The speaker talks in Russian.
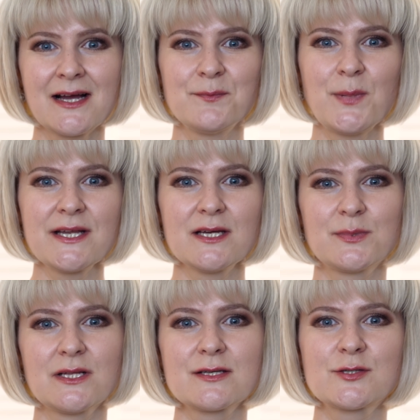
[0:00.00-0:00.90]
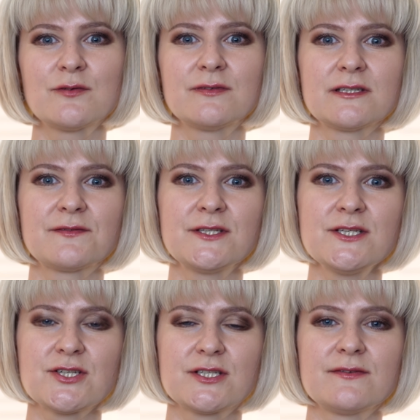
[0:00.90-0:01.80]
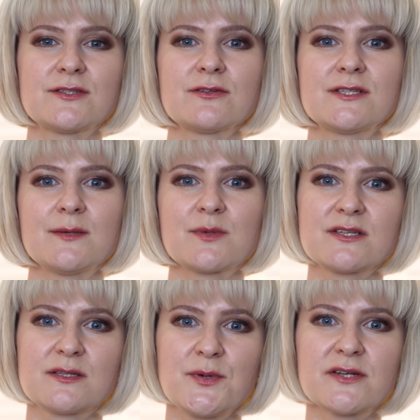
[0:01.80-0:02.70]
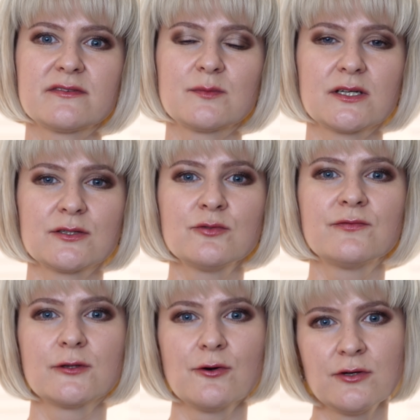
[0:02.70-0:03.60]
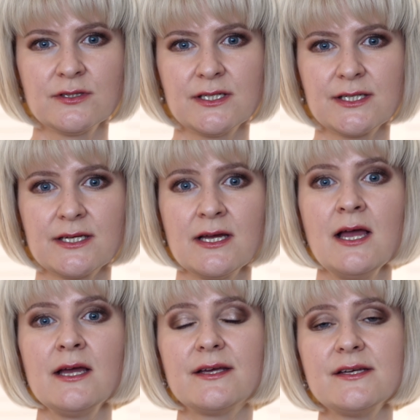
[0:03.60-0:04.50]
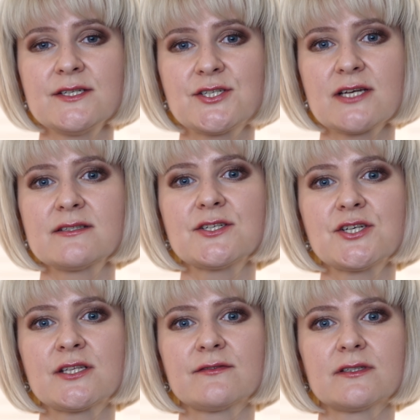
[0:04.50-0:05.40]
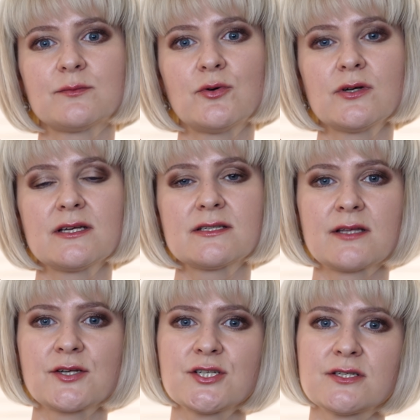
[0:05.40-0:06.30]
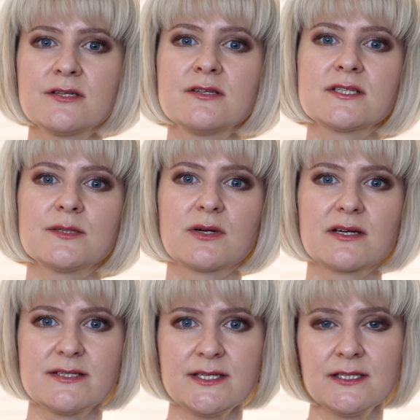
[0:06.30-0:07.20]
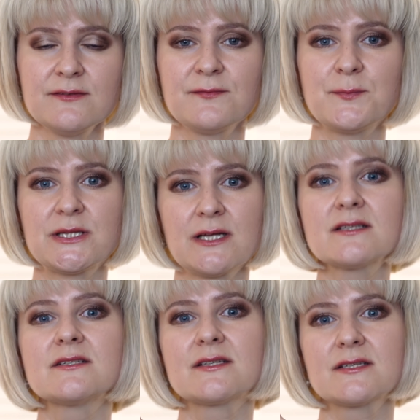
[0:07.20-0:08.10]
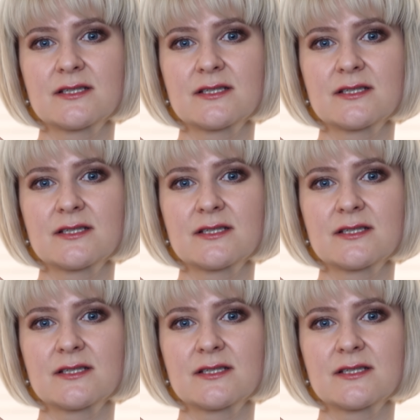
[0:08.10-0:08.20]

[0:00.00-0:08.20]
Компания была основана в 1971 году в Лондоне и сейчас насчитывает более 160 магазинов в 15